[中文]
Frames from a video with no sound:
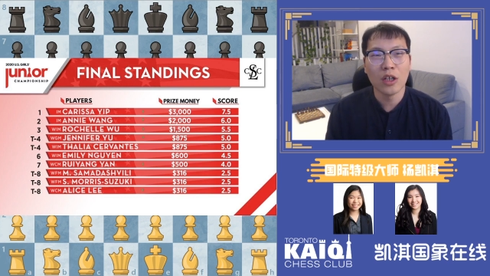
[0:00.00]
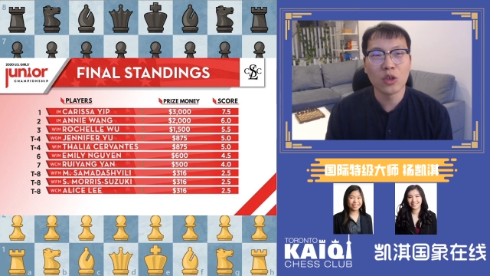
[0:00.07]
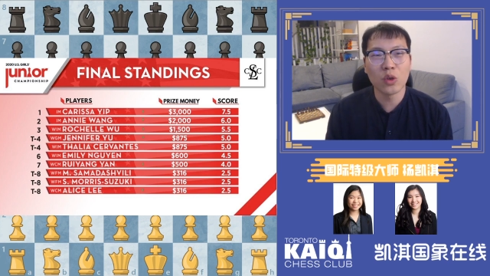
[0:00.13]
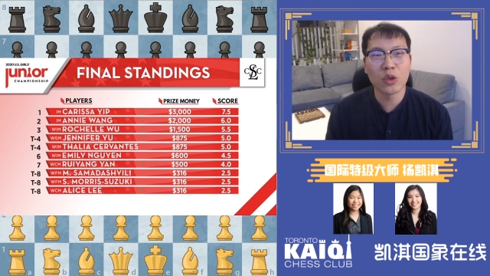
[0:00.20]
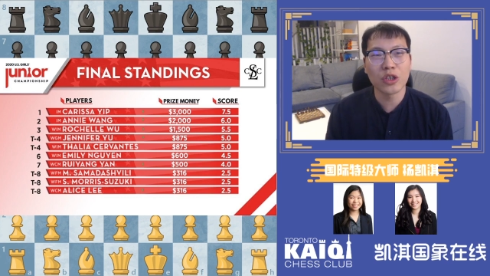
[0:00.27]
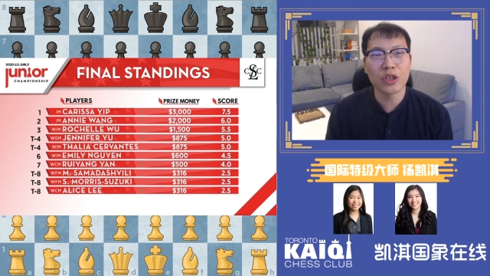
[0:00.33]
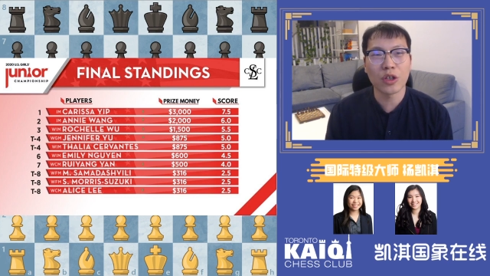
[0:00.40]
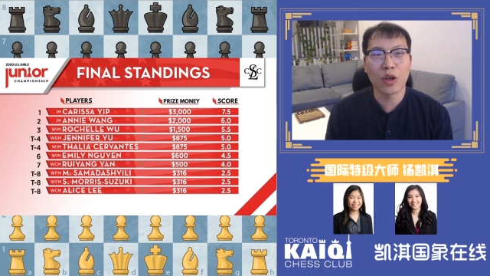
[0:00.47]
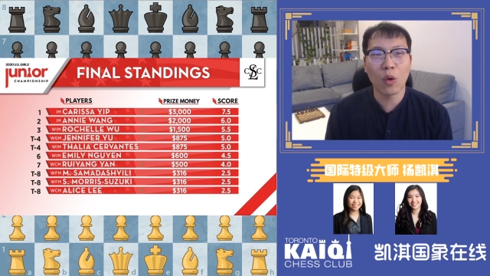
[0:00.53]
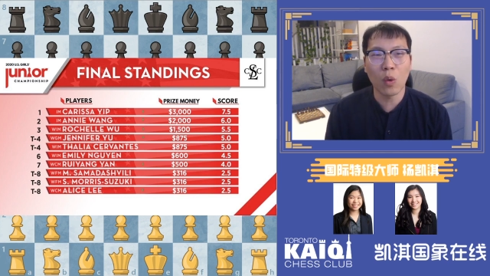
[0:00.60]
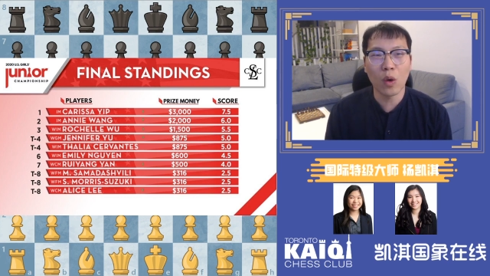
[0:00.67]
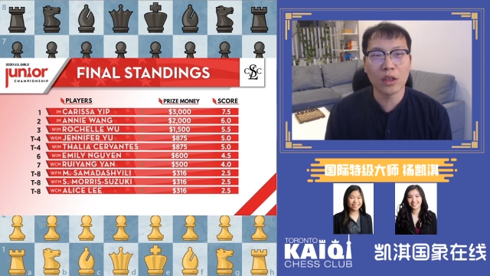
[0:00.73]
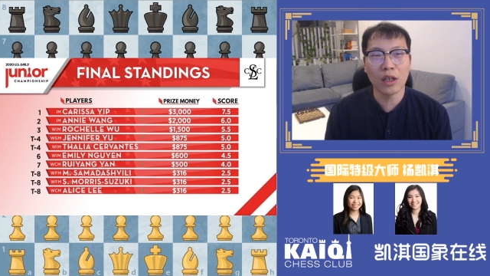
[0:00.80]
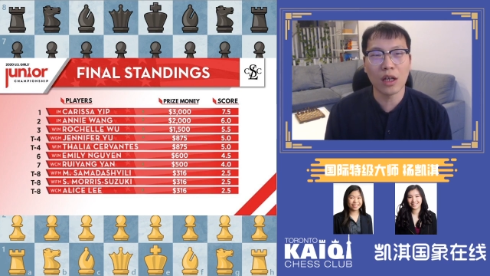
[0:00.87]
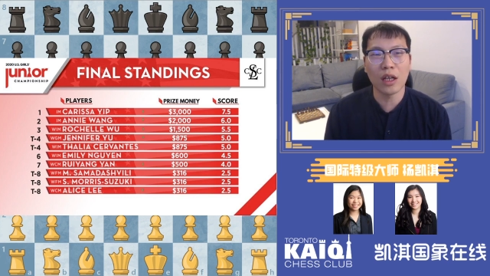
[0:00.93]
就是
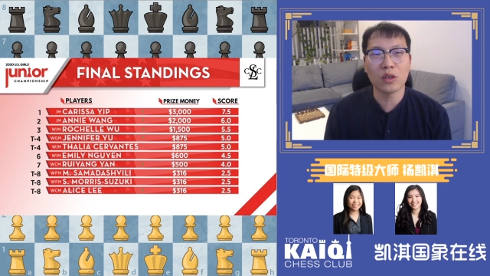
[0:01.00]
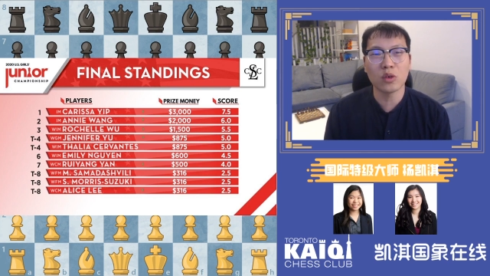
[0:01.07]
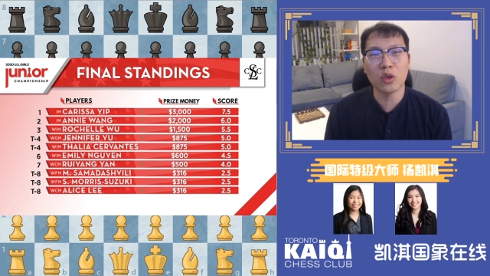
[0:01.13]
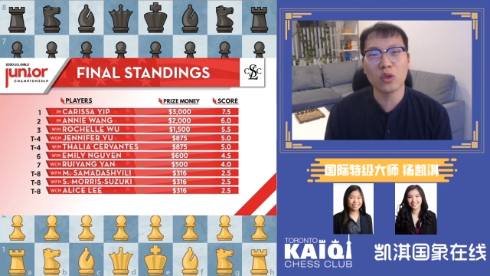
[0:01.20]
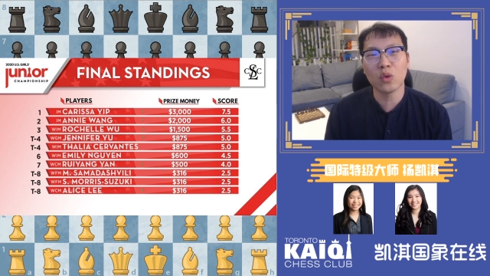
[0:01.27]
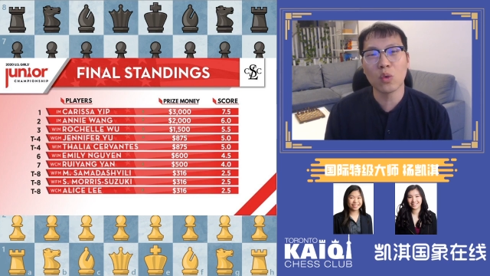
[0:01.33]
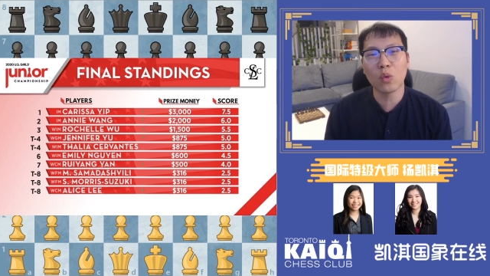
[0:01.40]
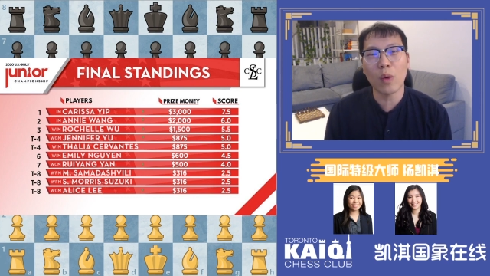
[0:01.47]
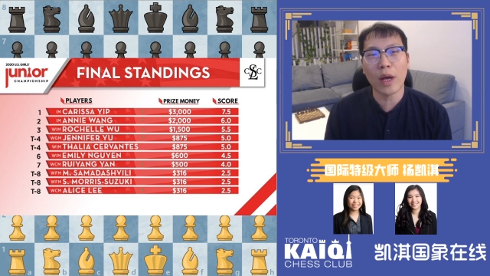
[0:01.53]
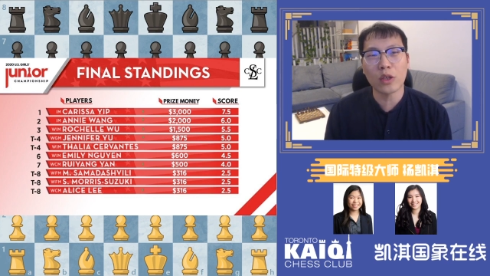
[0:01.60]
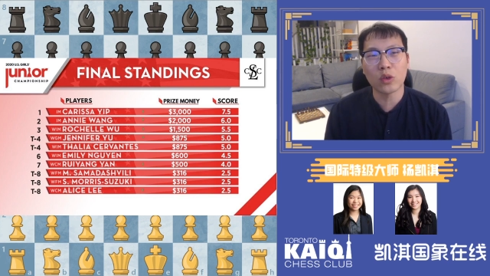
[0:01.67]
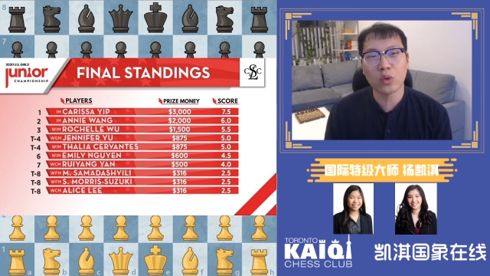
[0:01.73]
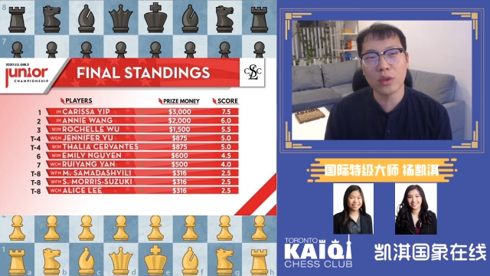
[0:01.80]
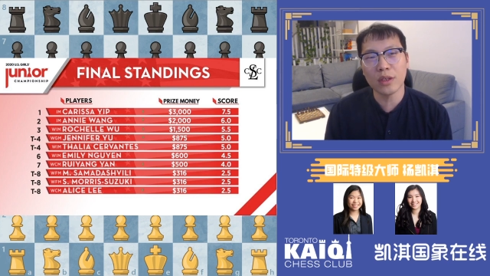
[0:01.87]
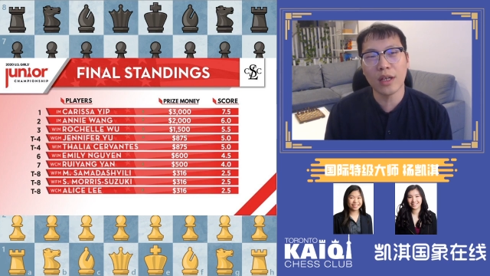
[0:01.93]
获得了最终
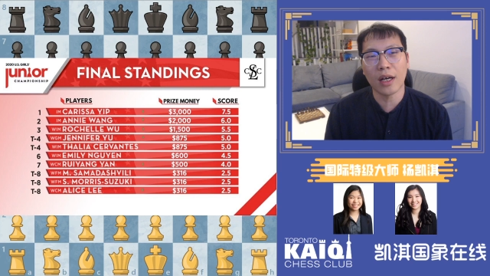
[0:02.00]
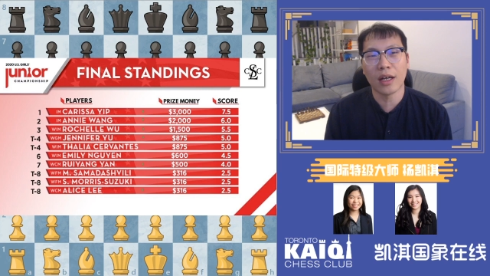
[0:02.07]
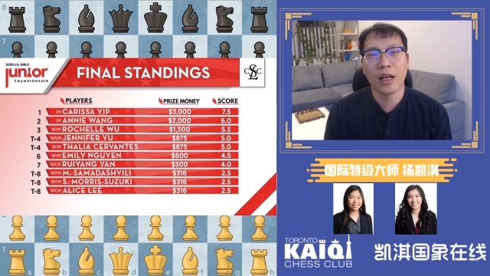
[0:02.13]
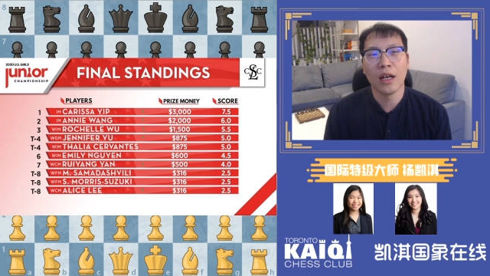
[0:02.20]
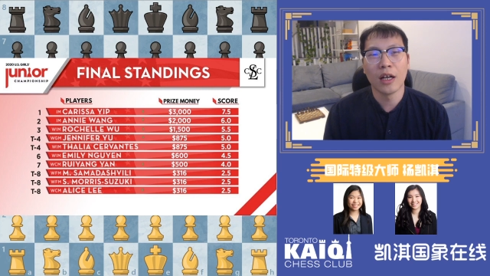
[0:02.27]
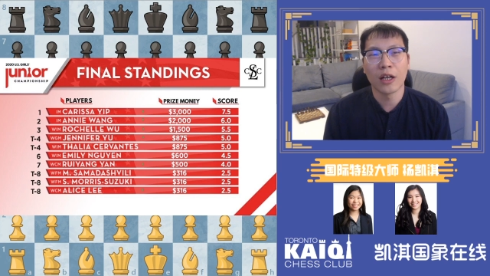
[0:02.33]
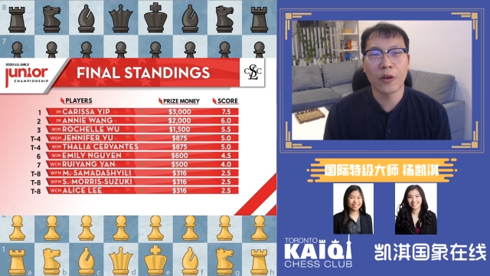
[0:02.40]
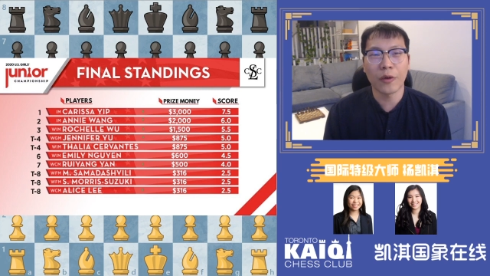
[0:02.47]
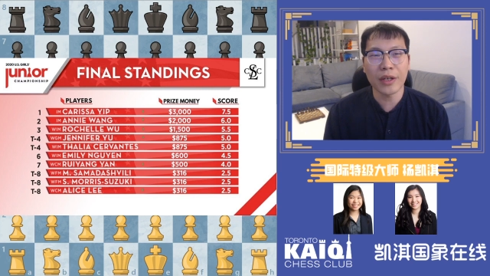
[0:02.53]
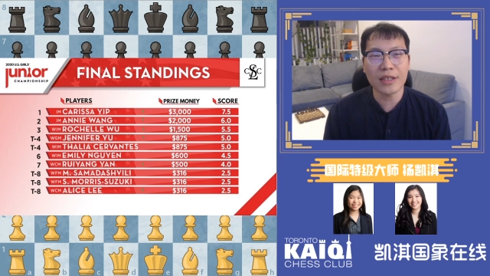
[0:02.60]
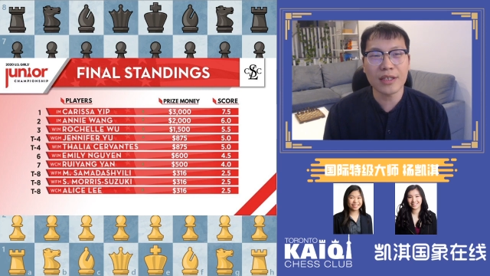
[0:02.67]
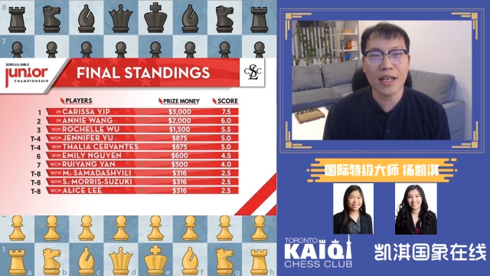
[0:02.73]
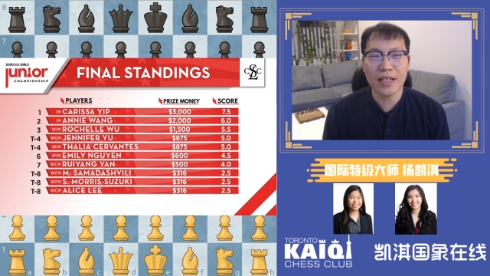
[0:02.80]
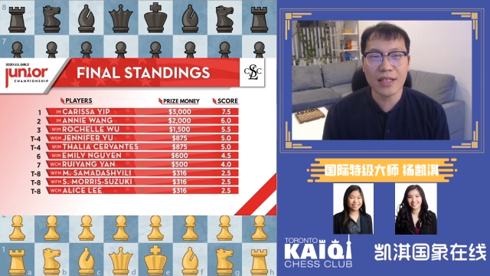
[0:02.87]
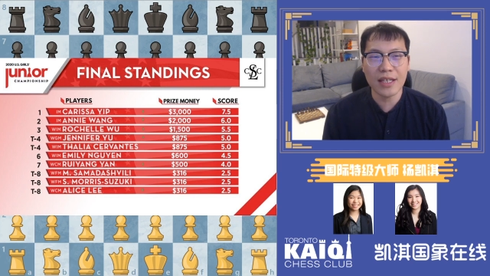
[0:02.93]
冠军的
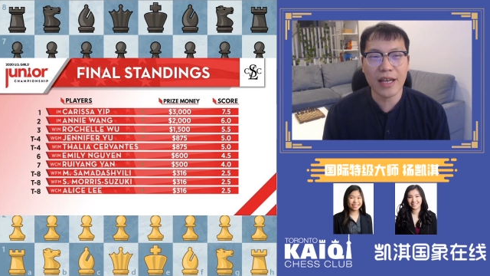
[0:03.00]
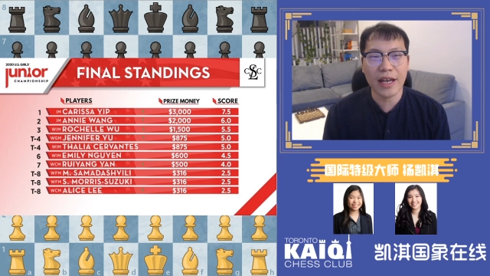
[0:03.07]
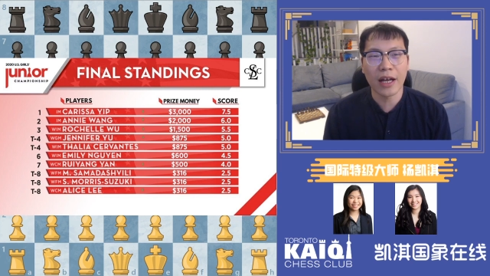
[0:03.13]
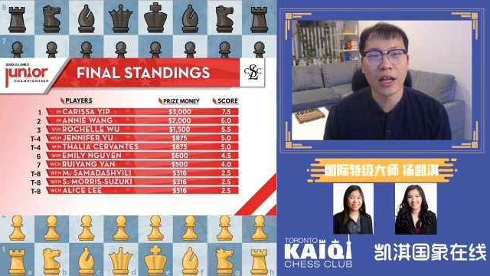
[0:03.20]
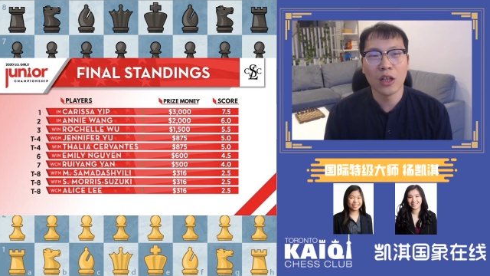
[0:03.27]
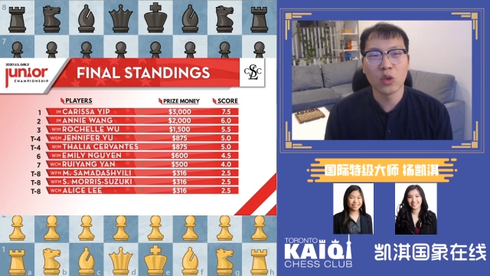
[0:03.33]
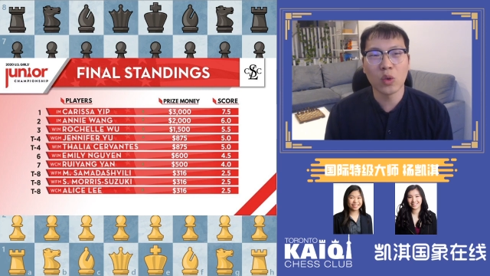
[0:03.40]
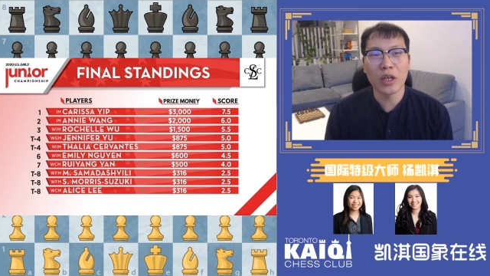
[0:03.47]
Chesa Ye